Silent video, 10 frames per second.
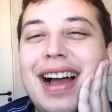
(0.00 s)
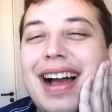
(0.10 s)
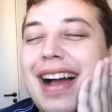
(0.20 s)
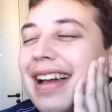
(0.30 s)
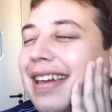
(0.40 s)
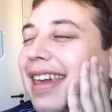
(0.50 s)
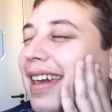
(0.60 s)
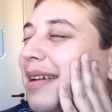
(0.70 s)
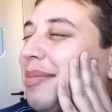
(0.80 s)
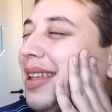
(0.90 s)
Ah,
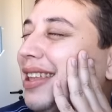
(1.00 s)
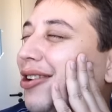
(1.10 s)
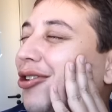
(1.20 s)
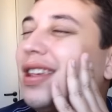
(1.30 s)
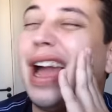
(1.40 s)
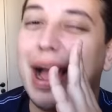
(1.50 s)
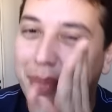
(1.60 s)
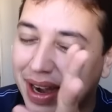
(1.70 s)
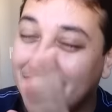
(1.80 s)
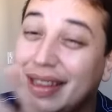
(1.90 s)
quem é, é mentirosa, que a
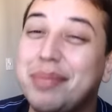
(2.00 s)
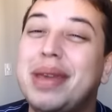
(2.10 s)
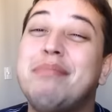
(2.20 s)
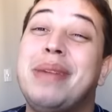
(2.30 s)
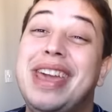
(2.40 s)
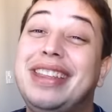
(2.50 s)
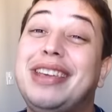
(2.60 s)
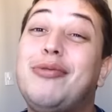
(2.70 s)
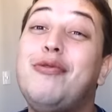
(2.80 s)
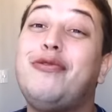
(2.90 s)
rapariga também
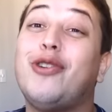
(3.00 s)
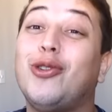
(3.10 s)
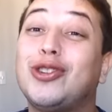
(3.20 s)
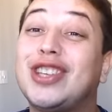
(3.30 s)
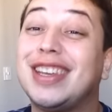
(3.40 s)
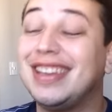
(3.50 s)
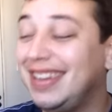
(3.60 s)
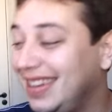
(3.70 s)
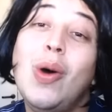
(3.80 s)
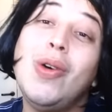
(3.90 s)
mente com força.
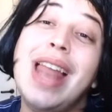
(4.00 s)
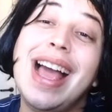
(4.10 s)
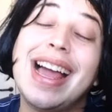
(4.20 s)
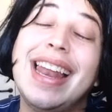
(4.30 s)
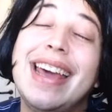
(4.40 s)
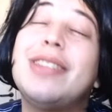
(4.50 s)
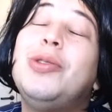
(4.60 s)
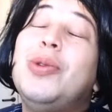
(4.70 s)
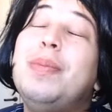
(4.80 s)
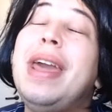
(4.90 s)
Olá galera,
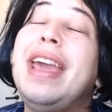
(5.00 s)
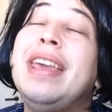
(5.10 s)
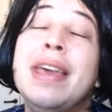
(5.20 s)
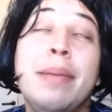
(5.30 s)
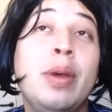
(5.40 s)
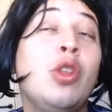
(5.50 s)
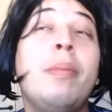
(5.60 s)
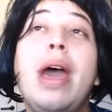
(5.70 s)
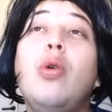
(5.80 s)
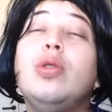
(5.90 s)
tudo bem? Meu
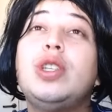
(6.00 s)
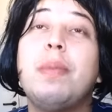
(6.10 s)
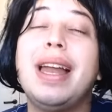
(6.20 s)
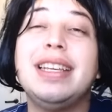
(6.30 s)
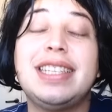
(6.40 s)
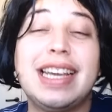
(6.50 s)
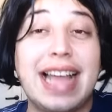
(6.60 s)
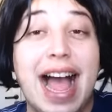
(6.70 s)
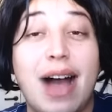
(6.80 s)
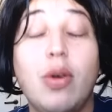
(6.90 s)
nome é Ruth Balança
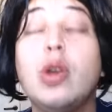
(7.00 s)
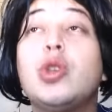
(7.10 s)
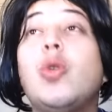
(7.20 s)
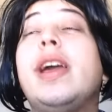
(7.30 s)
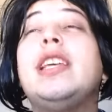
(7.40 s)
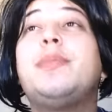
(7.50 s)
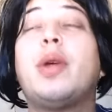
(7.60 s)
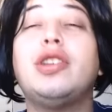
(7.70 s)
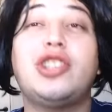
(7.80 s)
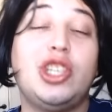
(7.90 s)
Carro, eu sou
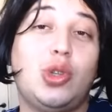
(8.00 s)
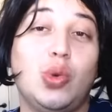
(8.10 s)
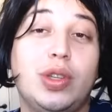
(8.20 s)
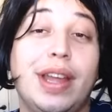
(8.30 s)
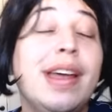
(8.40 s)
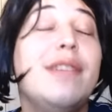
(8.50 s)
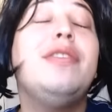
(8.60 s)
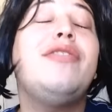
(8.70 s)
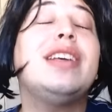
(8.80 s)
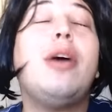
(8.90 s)
ex-prostituta.
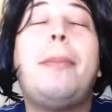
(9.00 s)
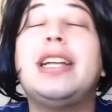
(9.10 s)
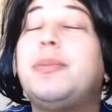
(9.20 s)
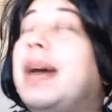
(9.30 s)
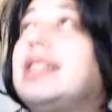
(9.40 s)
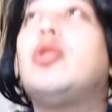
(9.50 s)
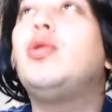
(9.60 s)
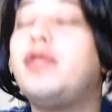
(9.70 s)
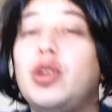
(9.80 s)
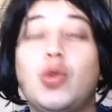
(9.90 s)
Vim fazer uma participação
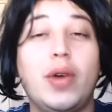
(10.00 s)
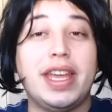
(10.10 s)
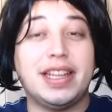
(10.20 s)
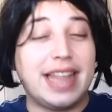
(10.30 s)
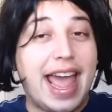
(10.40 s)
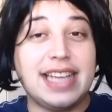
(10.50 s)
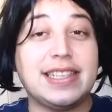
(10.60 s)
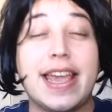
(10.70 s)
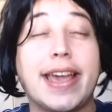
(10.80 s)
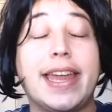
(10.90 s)
no vídeo do Renan da
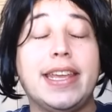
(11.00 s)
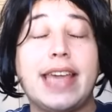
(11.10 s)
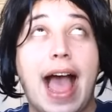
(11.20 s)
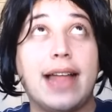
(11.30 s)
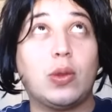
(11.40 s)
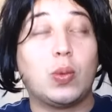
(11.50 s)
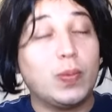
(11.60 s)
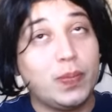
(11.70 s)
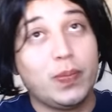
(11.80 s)
Resenha, aquele gato.